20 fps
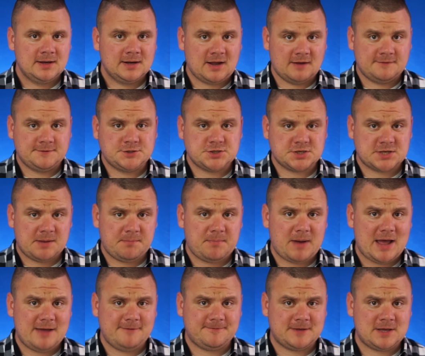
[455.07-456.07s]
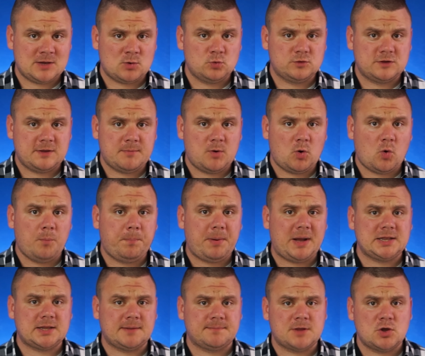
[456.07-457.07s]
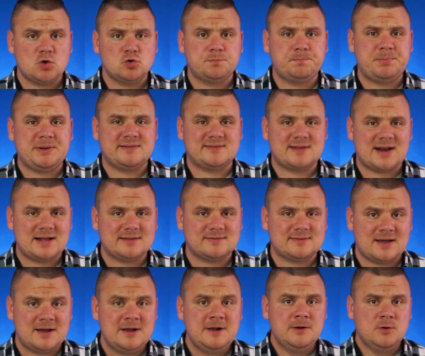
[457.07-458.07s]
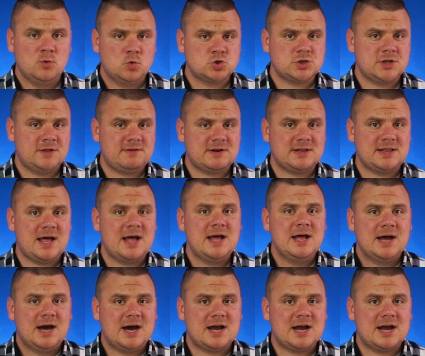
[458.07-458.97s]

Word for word: Как в Чернобаевке русским оккупантам дают присраться уже, наверное,